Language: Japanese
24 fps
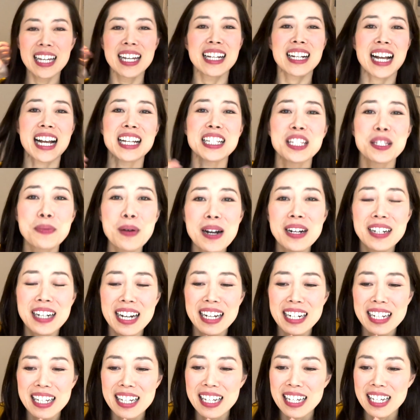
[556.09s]
漢字ばっか
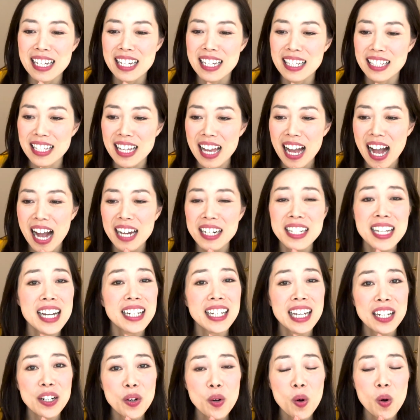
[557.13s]
りね有
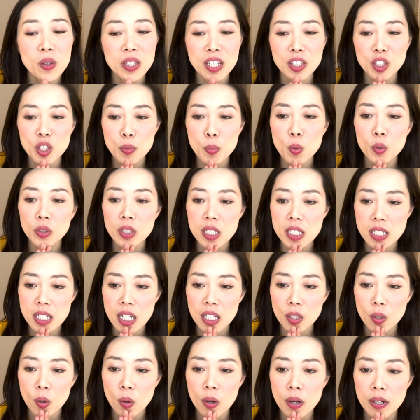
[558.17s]
明の方だと思うんですけ
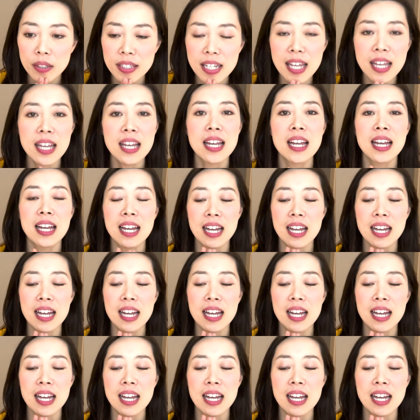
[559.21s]
どね